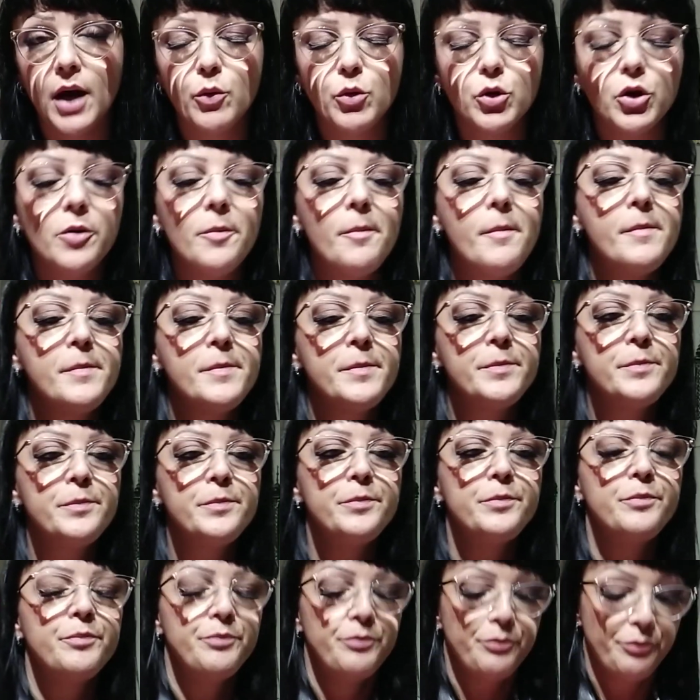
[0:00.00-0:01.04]
euro.
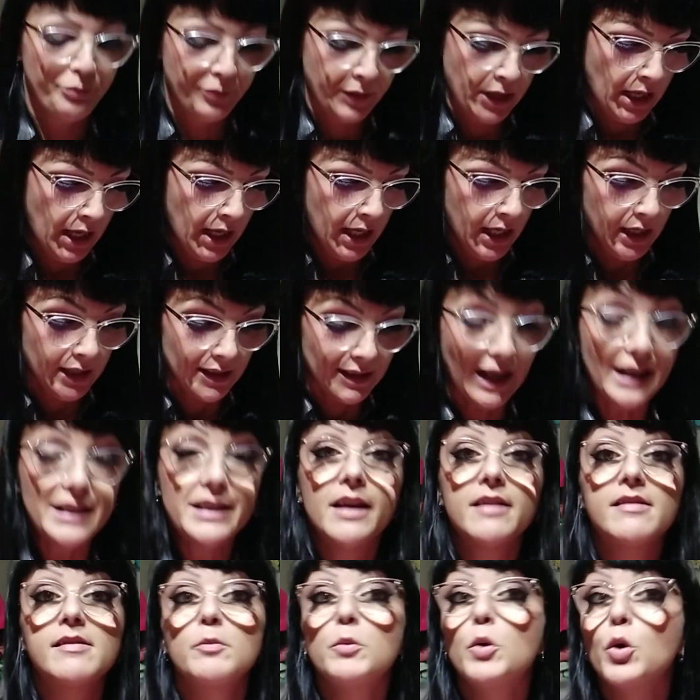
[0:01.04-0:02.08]

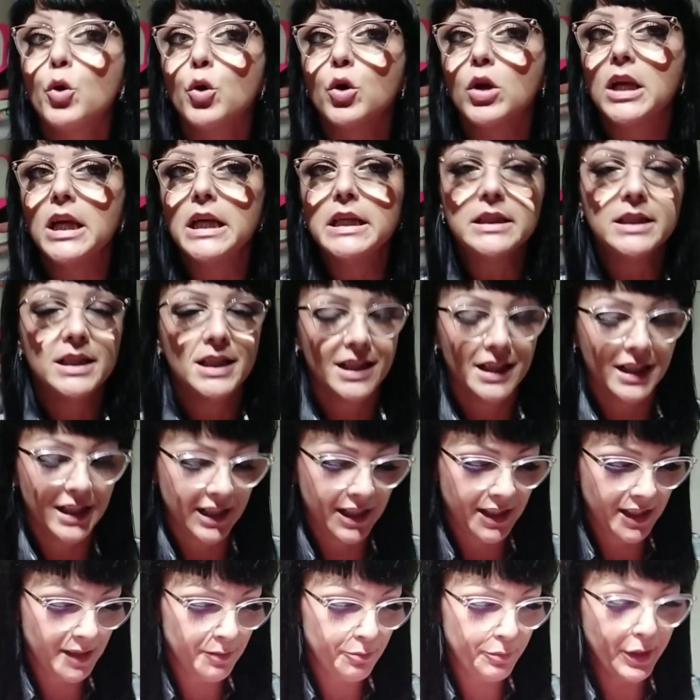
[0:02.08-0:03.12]
Taglia small,
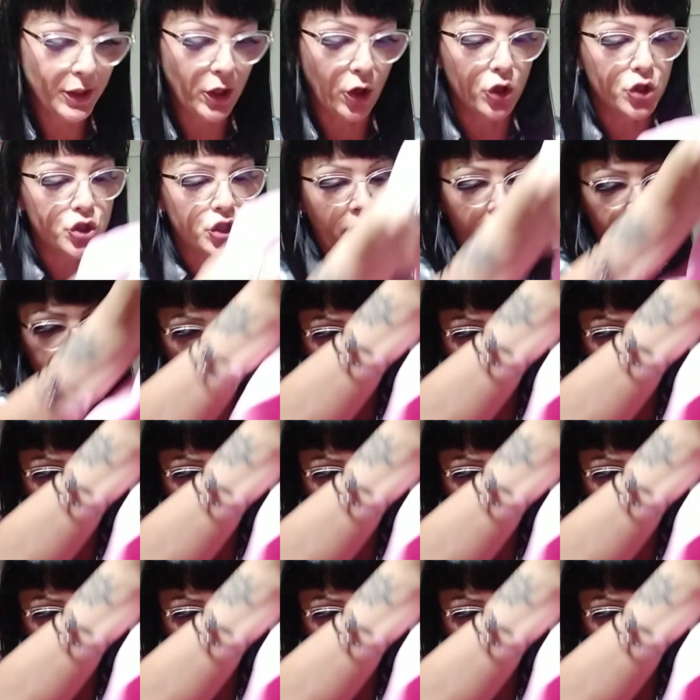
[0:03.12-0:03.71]
però cioè,